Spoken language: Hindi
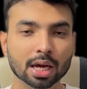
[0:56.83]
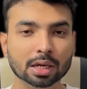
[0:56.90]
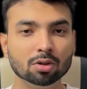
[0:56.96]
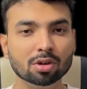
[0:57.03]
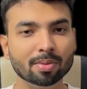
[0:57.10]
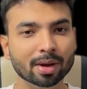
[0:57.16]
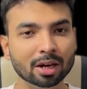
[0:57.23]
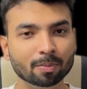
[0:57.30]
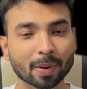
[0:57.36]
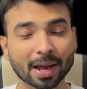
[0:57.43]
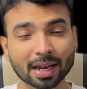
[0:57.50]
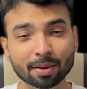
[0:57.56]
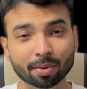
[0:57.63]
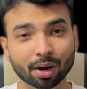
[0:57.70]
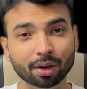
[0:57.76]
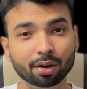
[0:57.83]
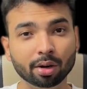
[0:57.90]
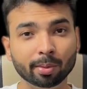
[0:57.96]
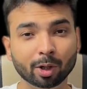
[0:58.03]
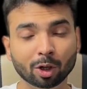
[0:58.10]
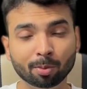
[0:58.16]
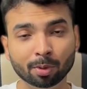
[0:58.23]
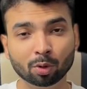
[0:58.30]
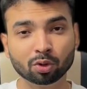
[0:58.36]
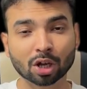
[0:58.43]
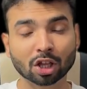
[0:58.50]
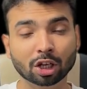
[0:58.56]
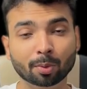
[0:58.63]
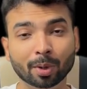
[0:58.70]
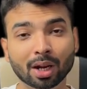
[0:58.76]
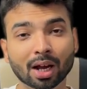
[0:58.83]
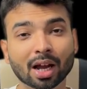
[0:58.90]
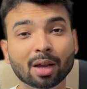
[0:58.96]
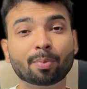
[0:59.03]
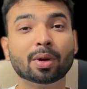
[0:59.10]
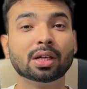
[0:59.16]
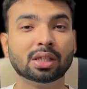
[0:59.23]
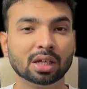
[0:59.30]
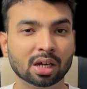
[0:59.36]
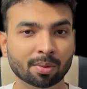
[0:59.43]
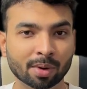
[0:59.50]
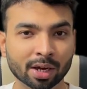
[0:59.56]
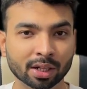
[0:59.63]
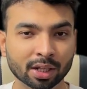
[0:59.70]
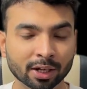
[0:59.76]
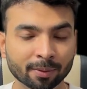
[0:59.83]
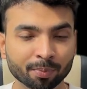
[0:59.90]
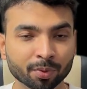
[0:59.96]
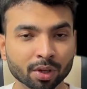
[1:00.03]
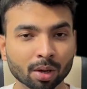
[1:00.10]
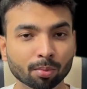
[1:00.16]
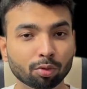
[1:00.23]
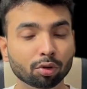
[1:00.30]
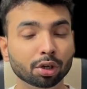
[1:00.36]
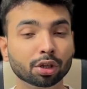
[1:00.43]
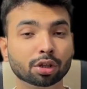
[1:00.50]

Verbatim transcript: क्योंकि मैंने पहली बार ड्रीम इलेवन में उनचास रुपये लगा के पैसे कमाए थे पूरे